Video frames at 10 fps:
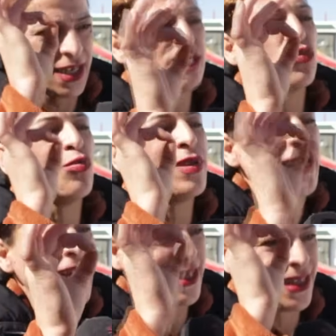اسمه
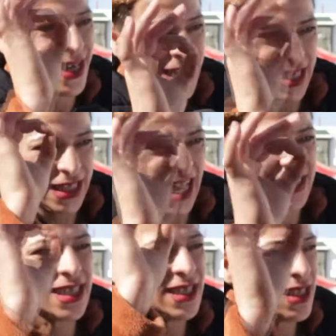ميلاد
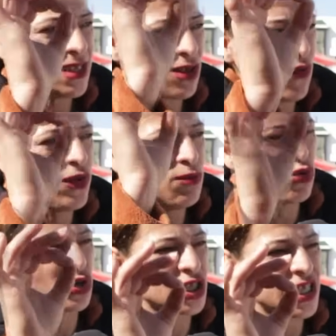تكسيستي يسكن في
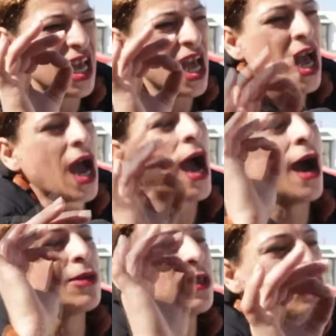البورجي
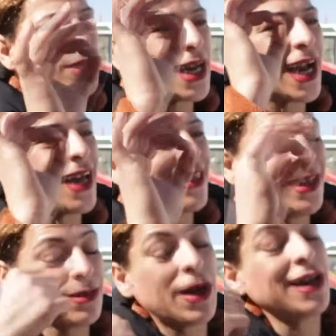عدوا لي
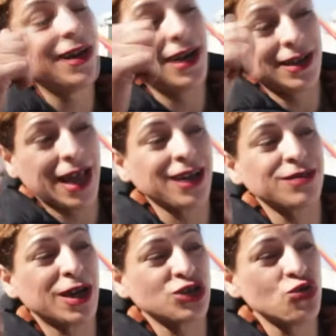قضيه معناها انت
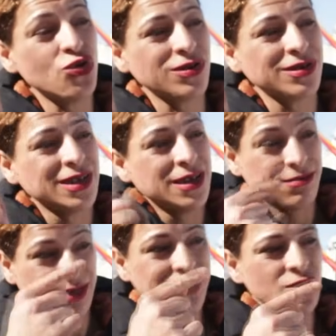عرفت مع شكون
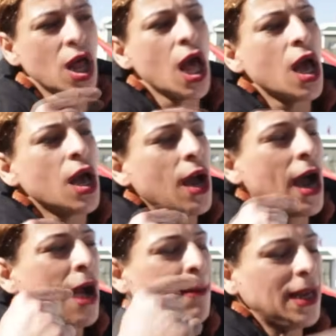مسؤول
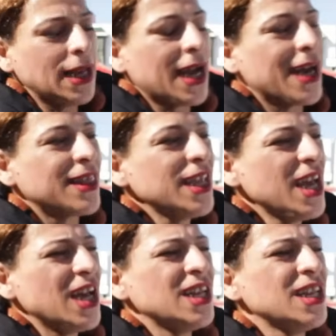عمل لي
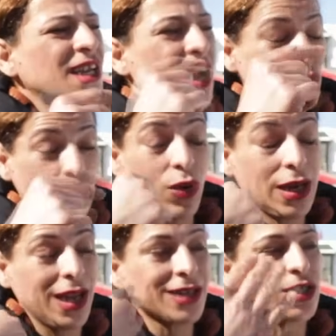قضيه اللي كوني
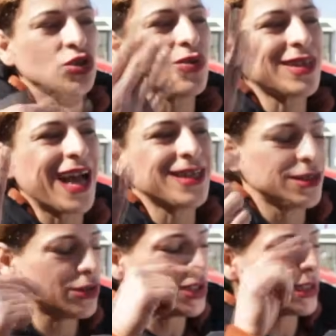والله التتروات
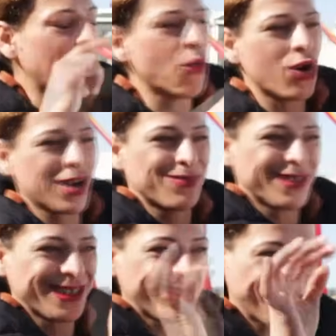عندي اختي ندوخك
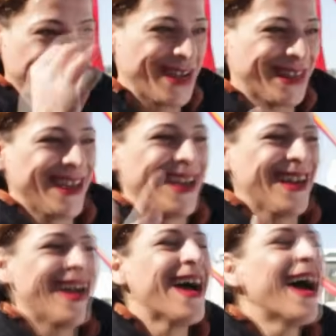بالتتروات
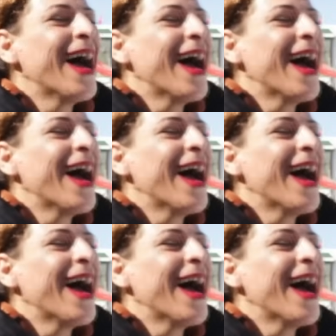انا